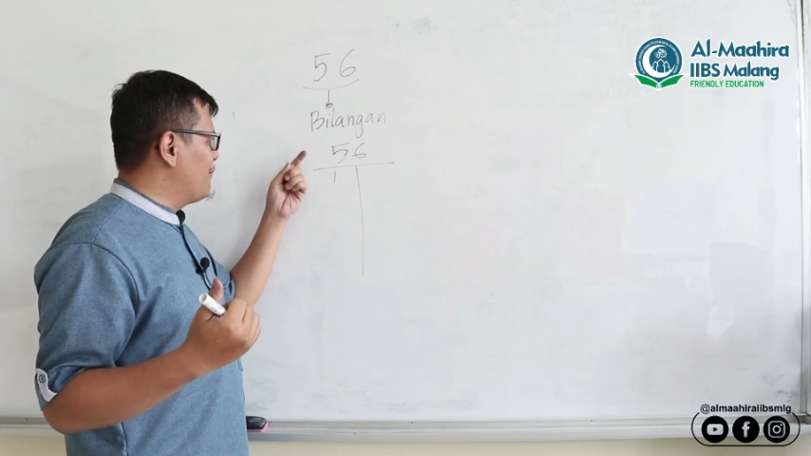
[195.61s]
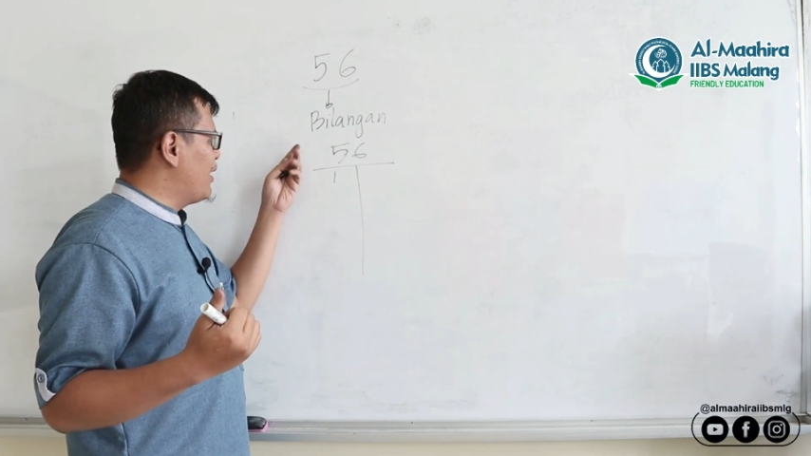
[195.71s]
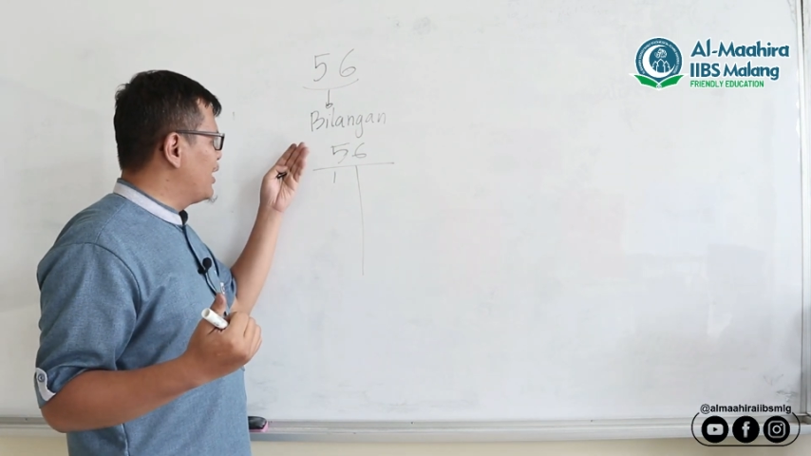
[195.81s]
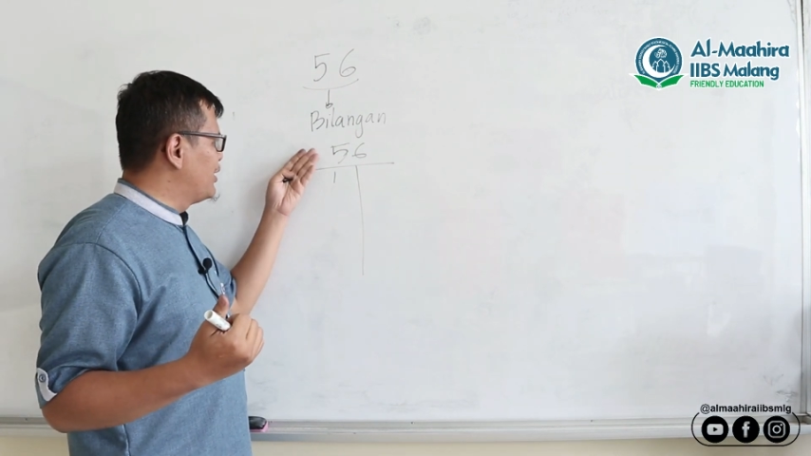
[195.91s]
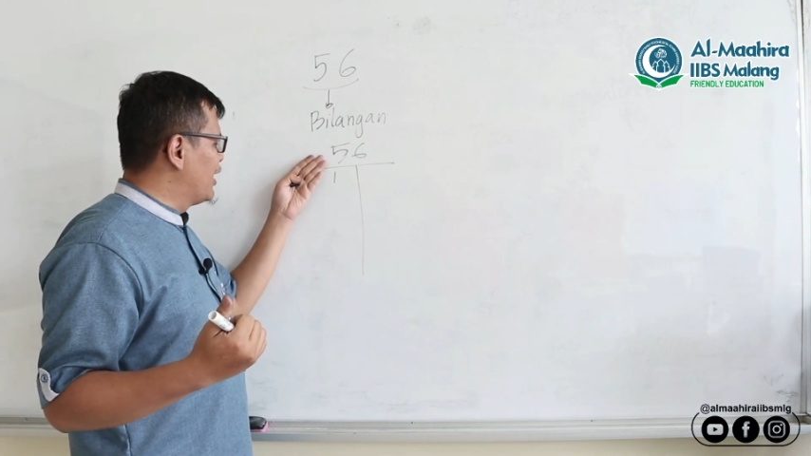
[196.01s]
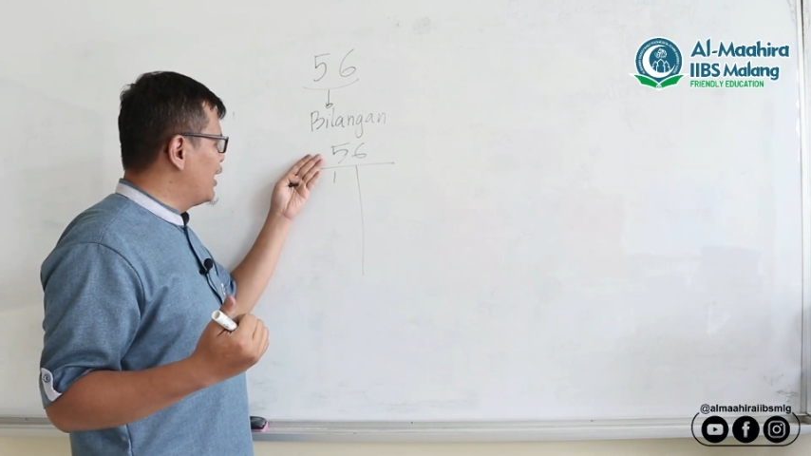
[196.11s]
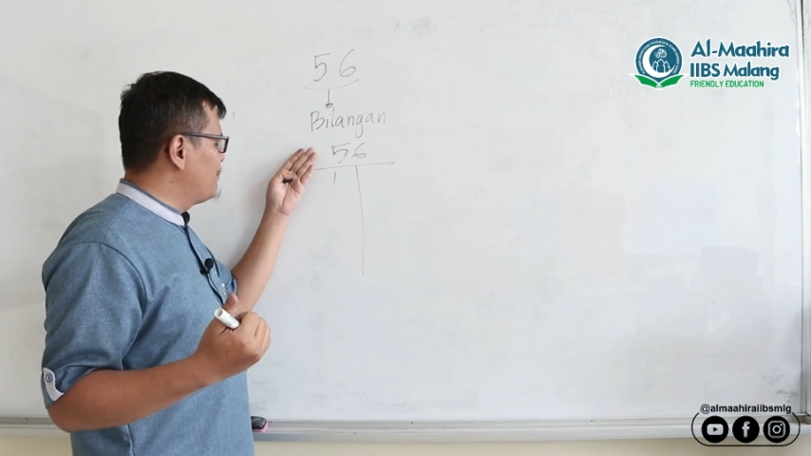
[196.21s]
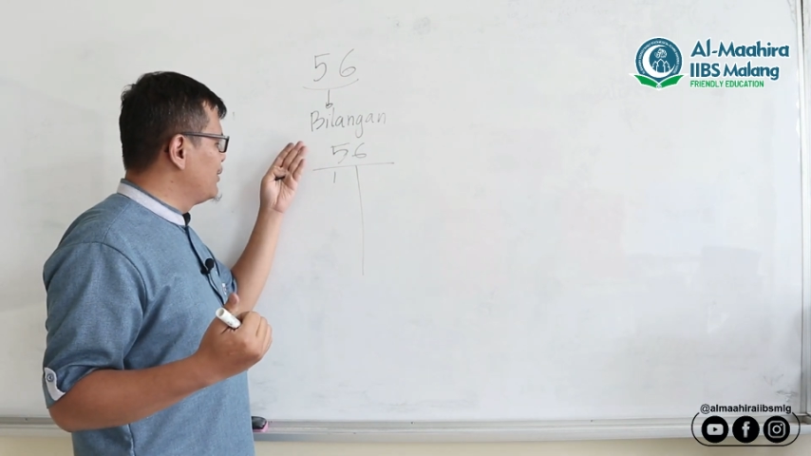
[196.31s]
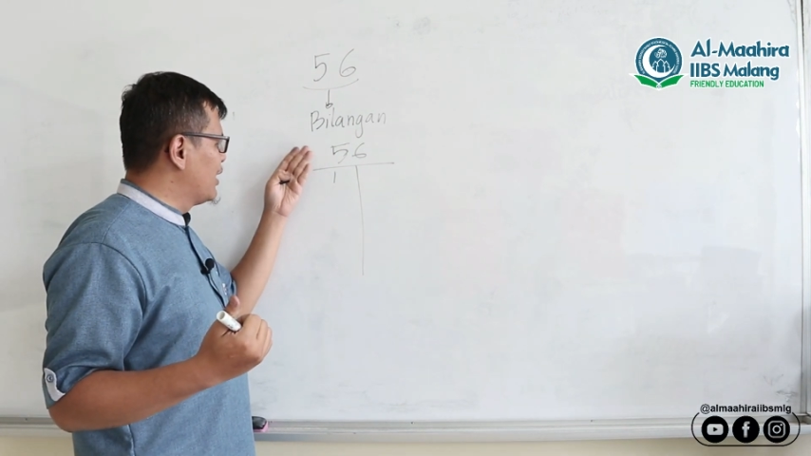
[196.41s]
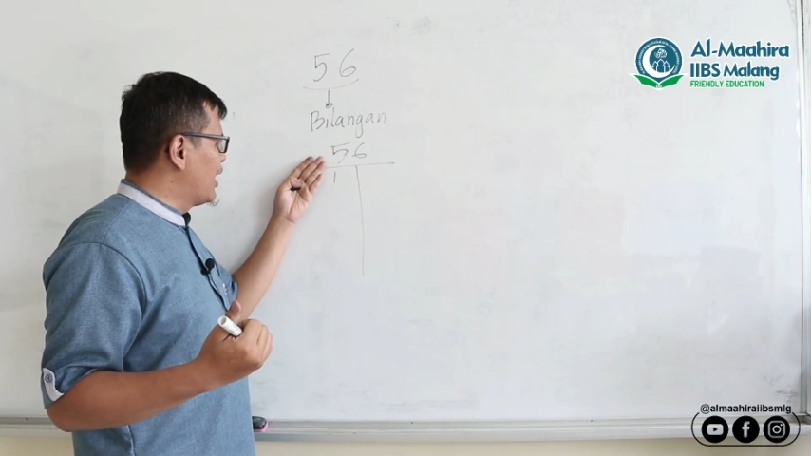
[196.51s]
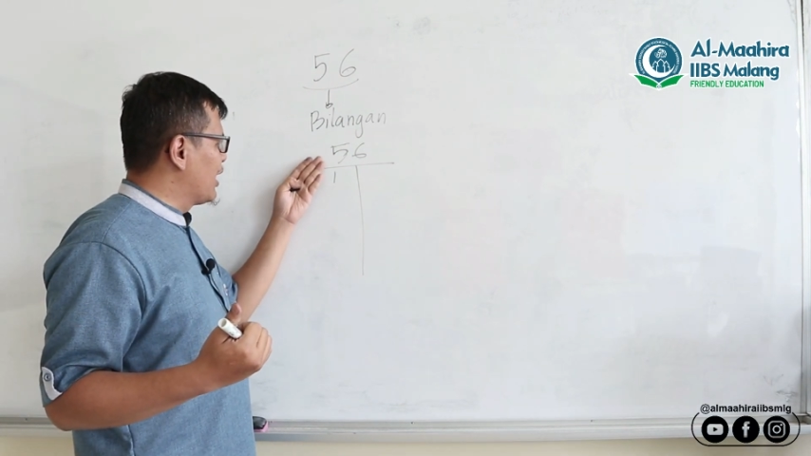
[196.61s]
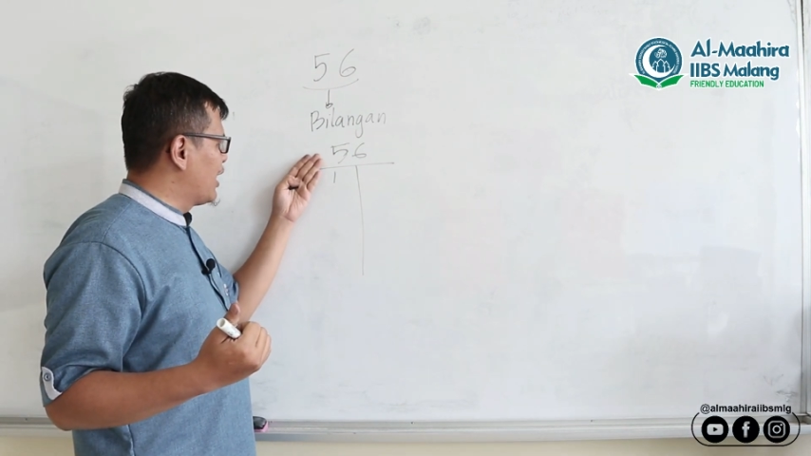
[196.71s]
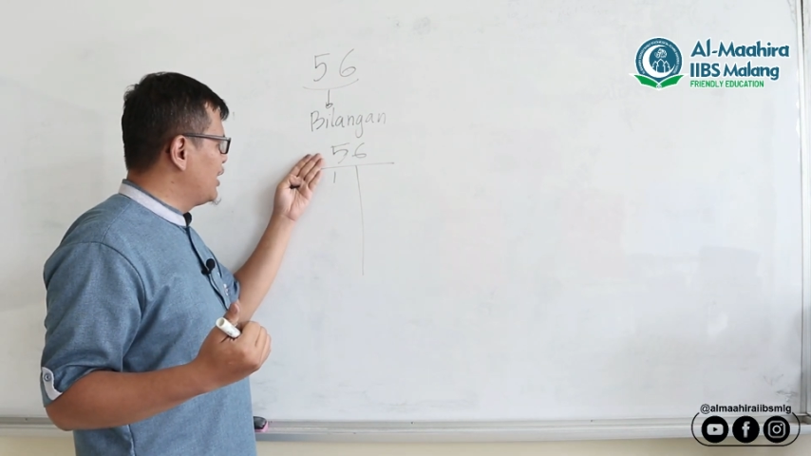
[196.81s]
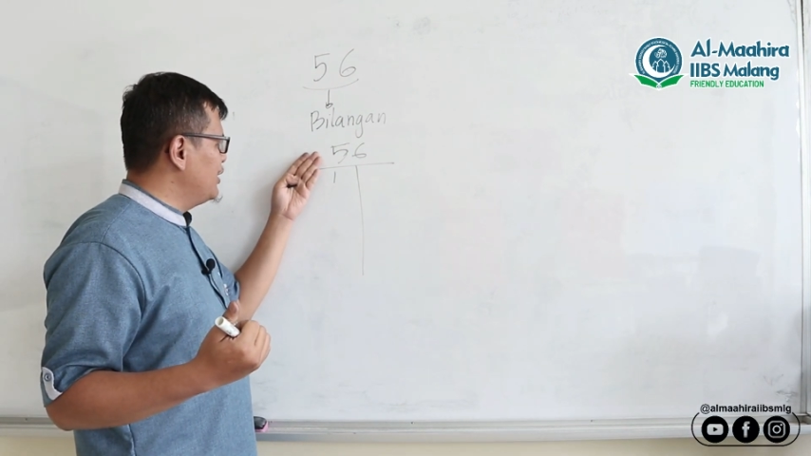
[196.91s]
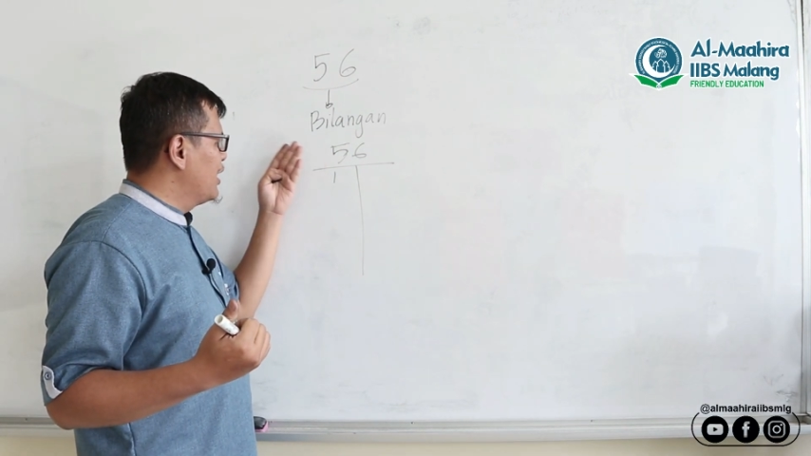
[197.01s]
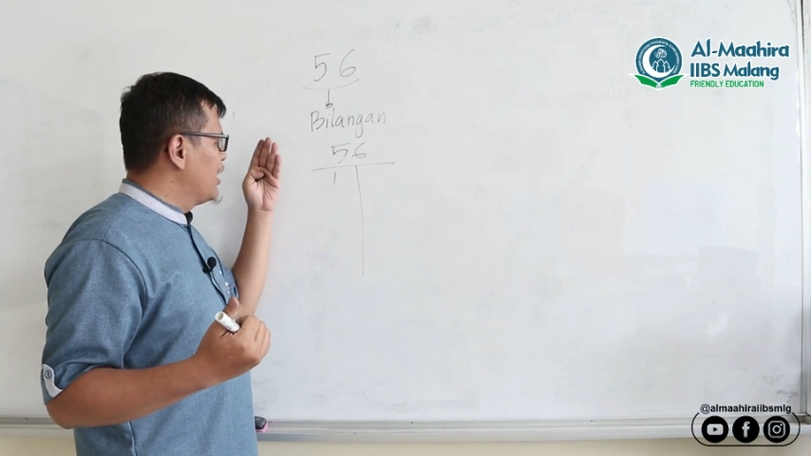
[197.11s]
adalah bilangan